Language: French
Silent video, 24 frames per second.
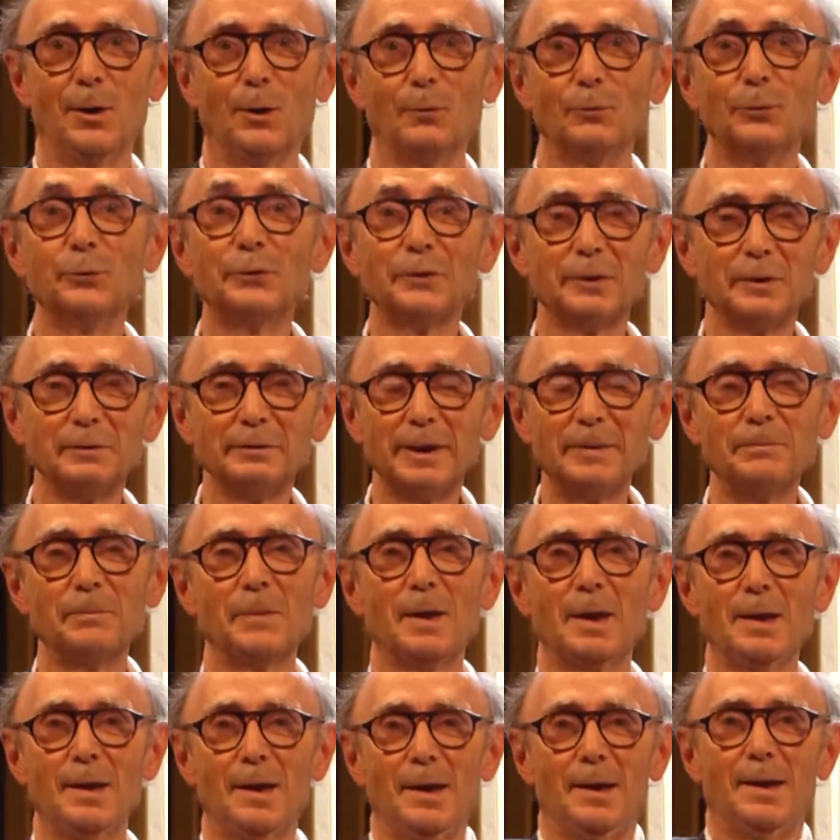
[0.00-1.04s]
On vous envie.
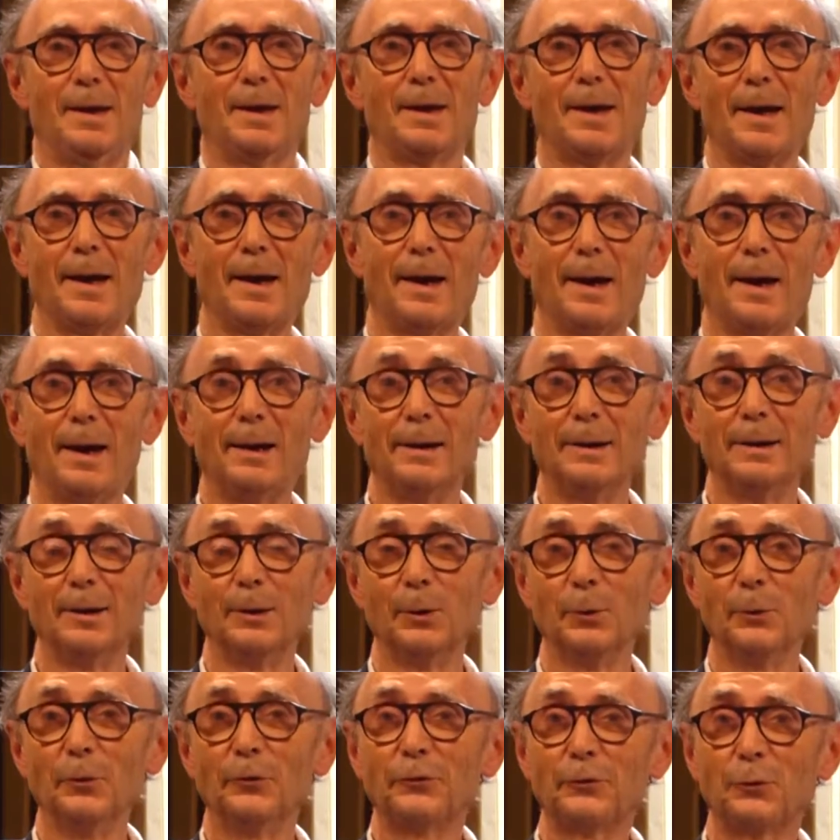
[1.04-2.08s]
Euh, elle
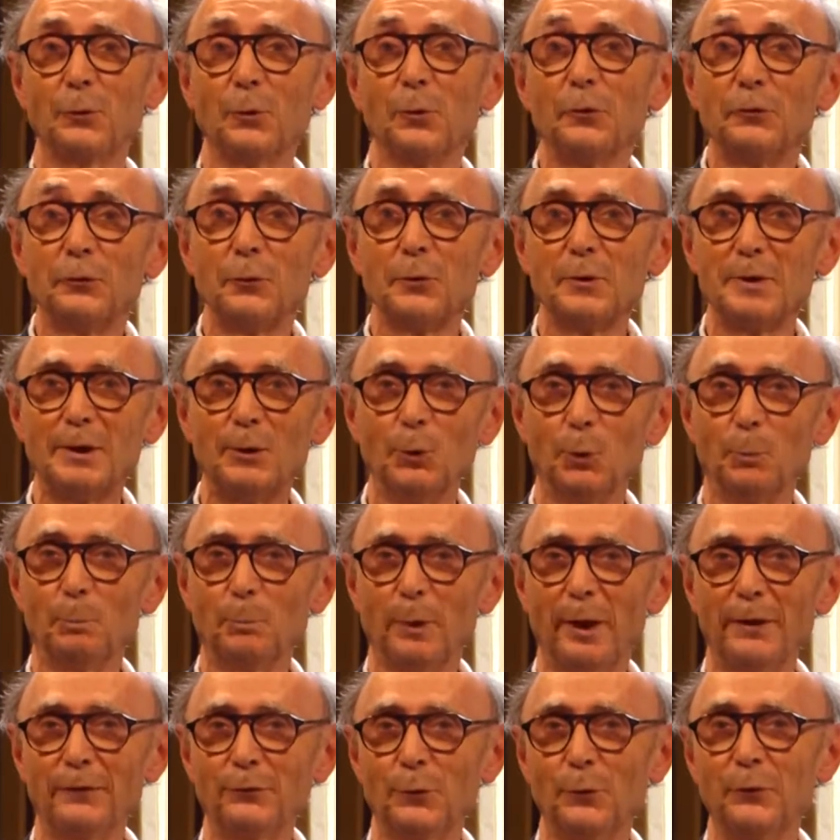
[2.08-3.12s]
est, ceux, qui n'ont
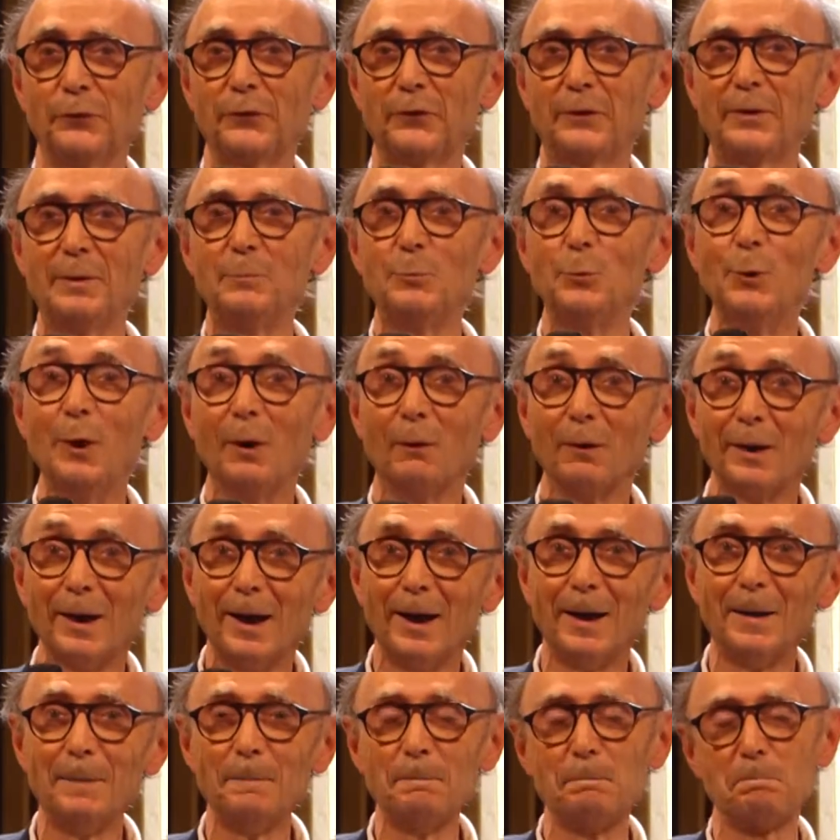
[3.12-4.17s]
pas ce
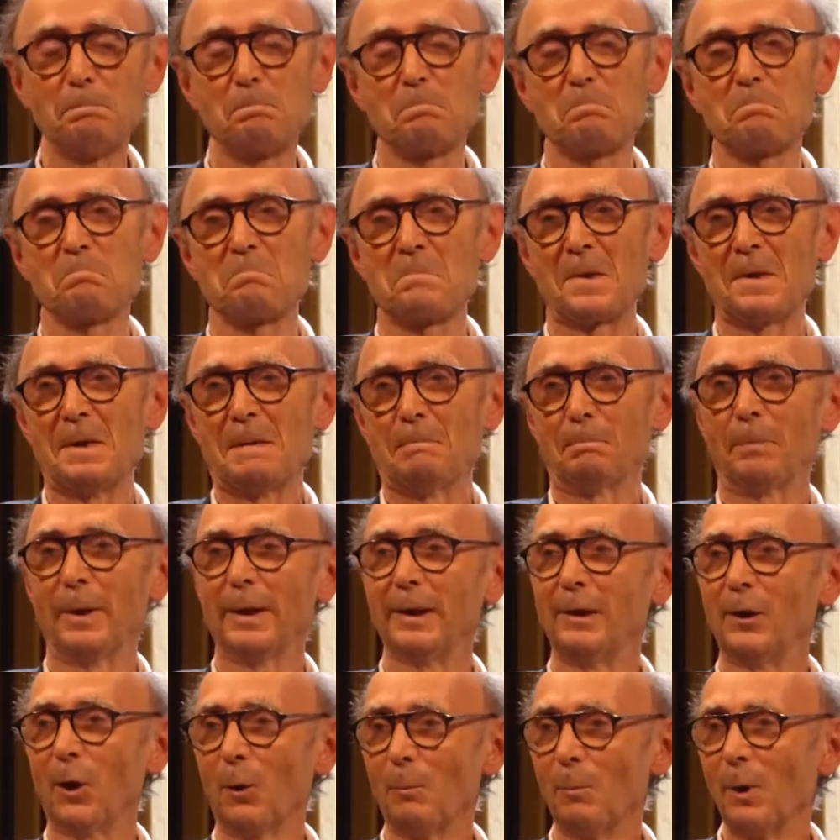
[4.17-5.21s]
stimulant-là, ben,
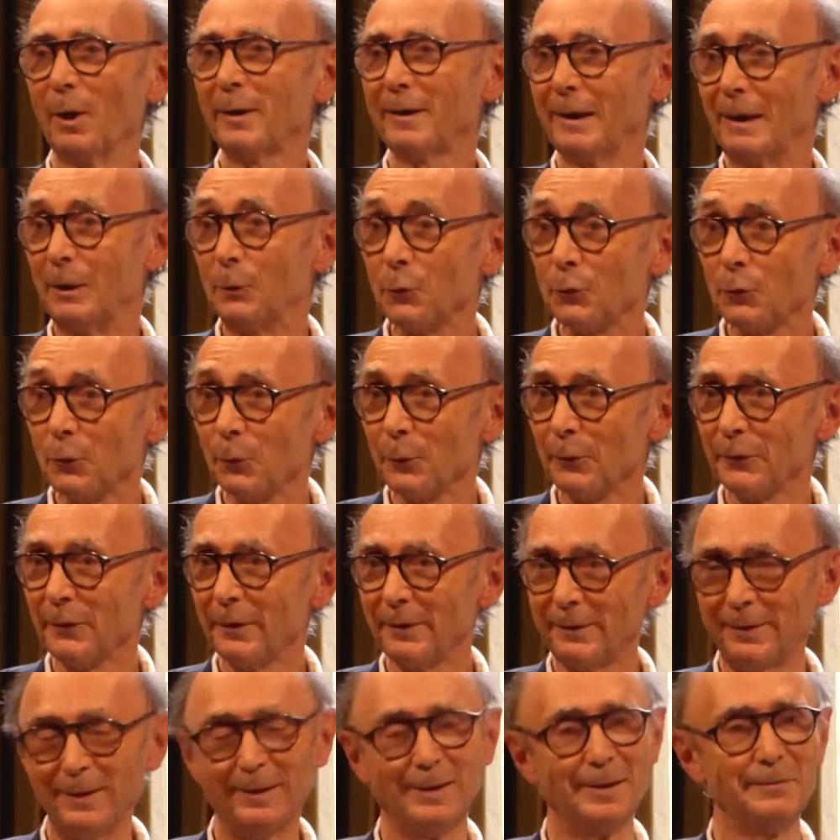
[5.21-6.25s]
il leur manque quelque
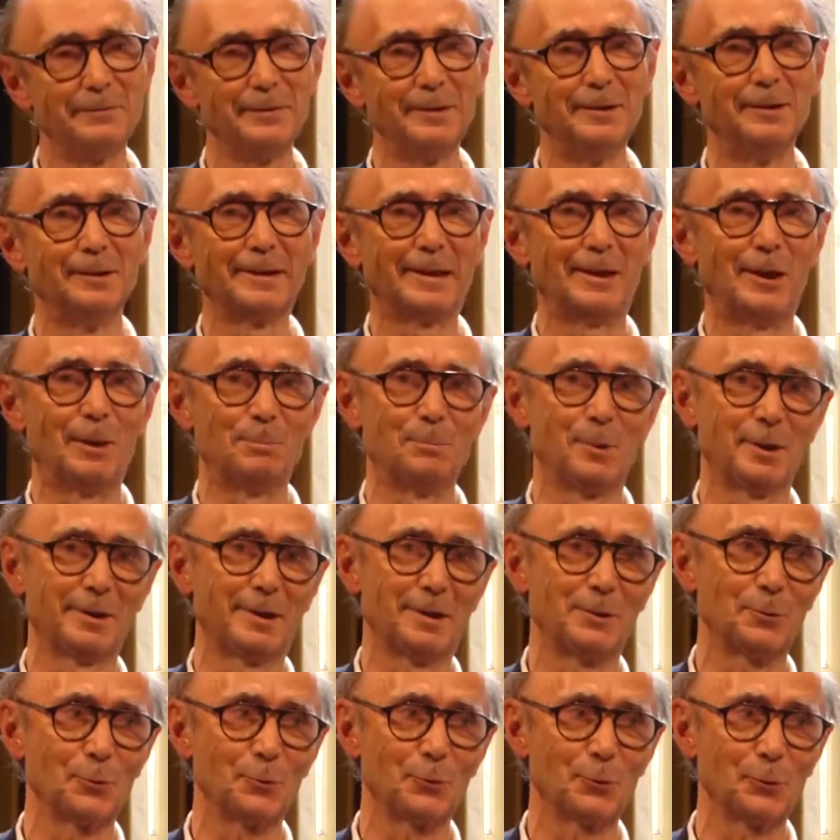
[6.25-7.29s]
chose. C'est évident qu'il leur manque
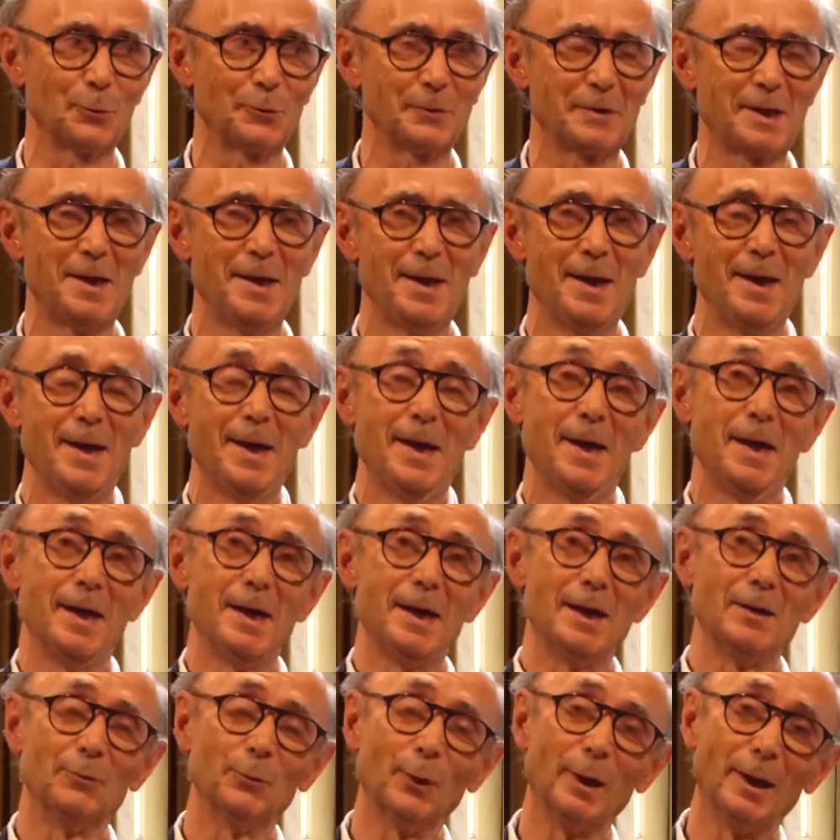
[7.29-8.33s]
quelque chose.
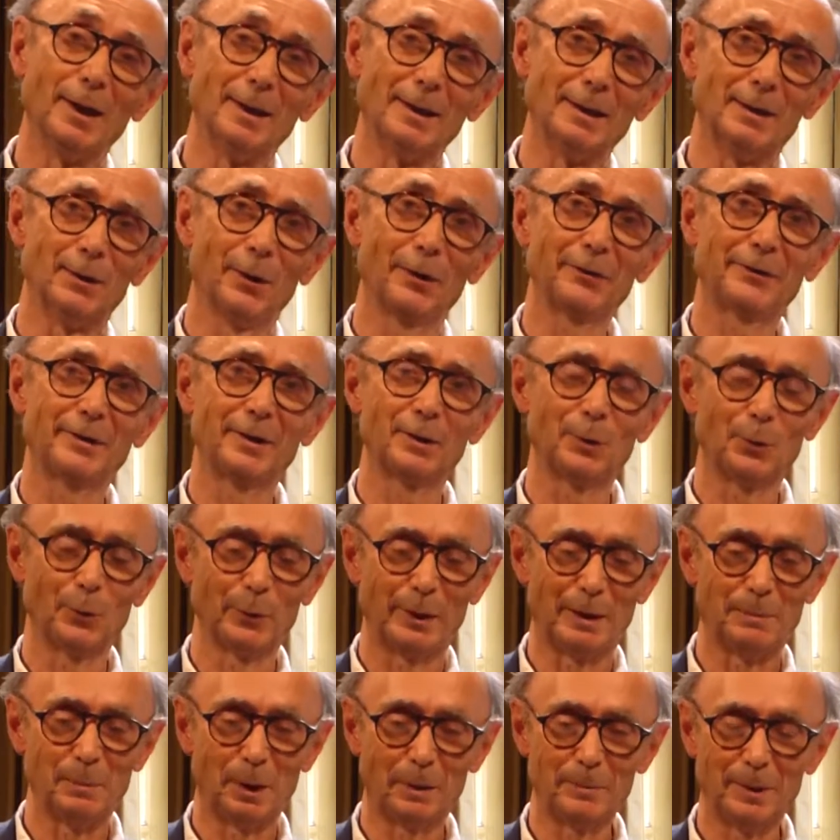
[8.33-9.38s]
Voilà, alors ça,
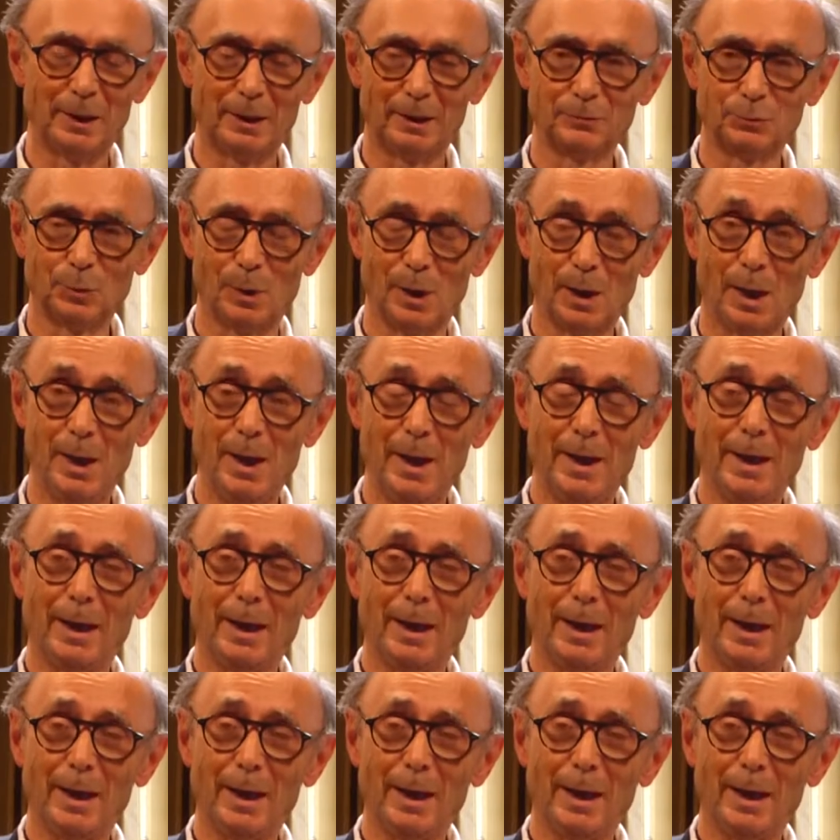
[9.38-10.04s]
on aimerait bien l'avoir.